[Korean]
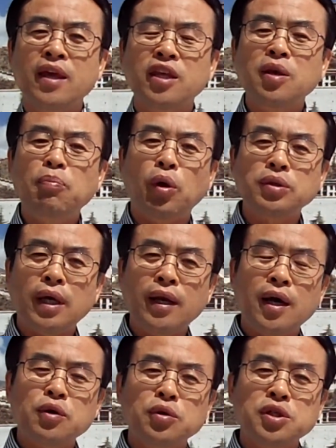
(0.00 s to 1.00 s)
이
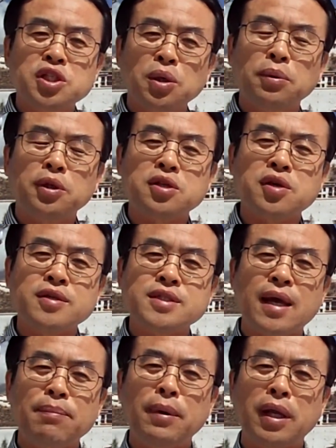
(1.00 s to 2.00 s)
포탈라 궁은 지금부터
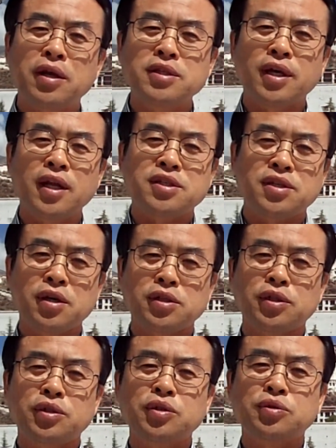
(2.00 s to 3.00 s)
1,300년 전에
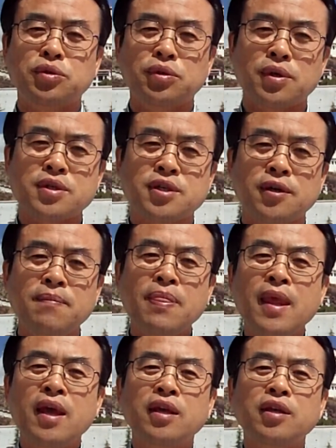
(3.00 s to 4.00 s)
지어진 궁으로서
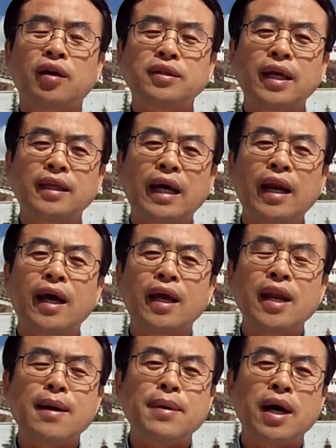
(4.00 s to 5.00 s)
역대
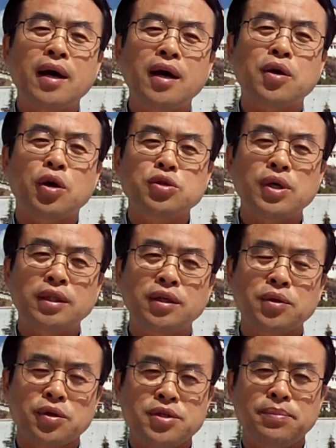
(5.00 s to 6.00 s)
달라이라마가
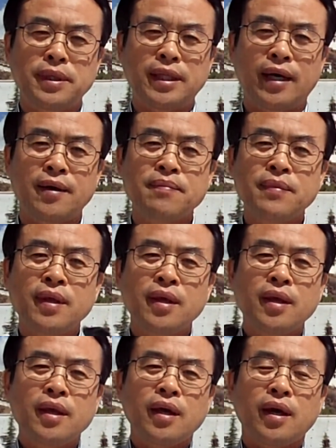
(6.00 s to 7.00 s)
거주하던 곳입니다
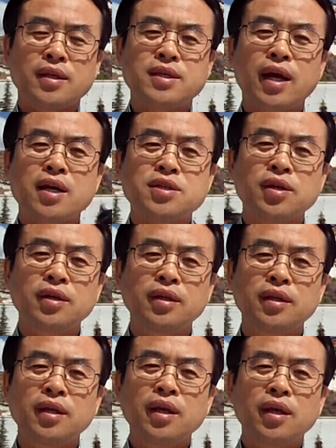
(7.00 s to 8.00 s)
제가 서
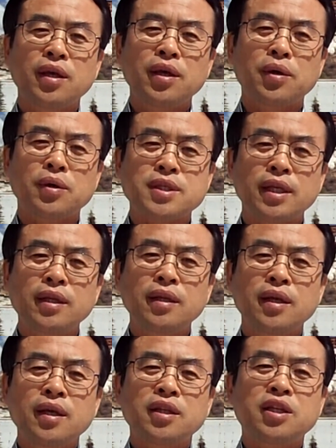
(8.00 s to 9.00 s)
있는 이곳은
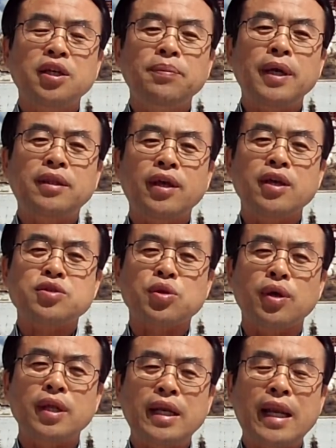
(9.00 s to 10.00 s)
티베트의
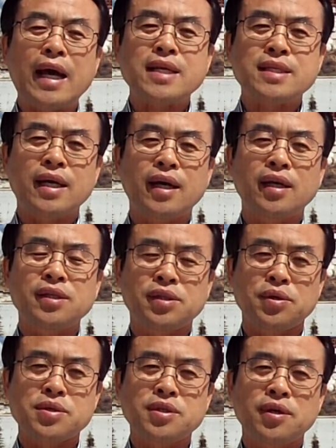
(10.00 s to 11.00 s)
수도인
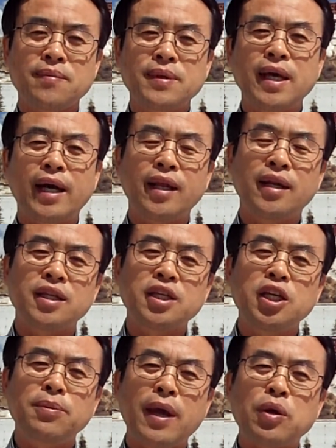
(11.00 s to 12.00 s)
라사시로서 이 안에는
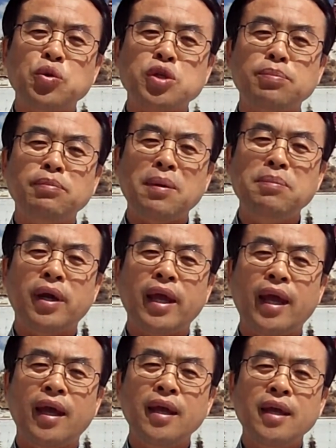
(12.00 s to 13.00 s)
290만
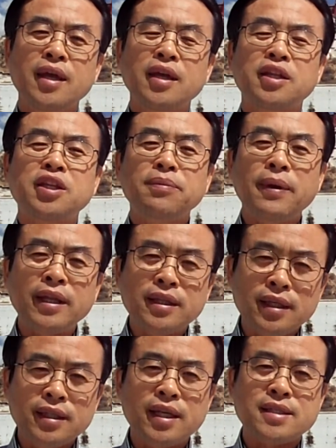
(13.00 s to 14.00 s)
명의
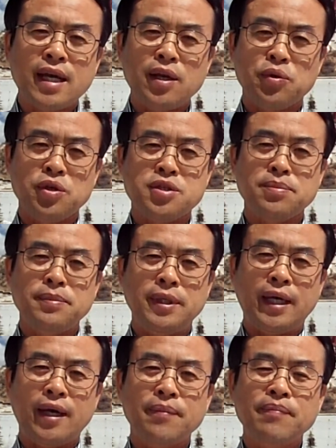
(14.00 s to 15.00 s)
티베트인들이 살고 있습니다